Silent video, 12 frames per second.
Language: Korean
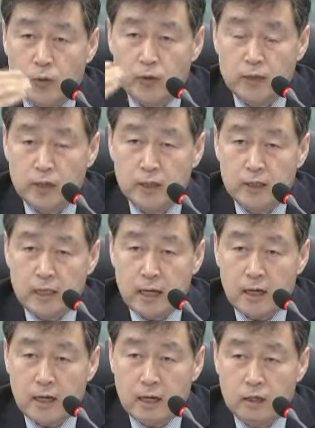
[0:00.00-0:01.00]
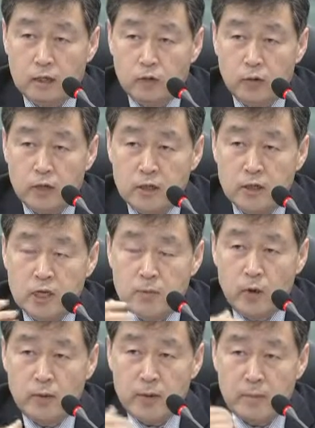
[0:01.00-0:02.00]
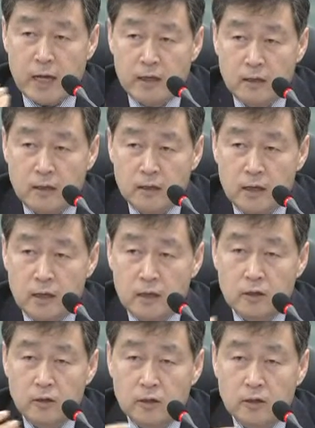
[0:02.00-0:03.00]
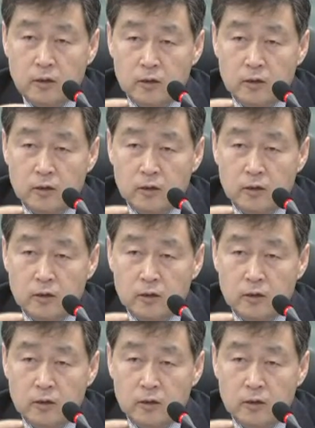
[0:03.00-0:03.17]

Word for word: 변경을 하는 경우에는 이 법에 맞는 그런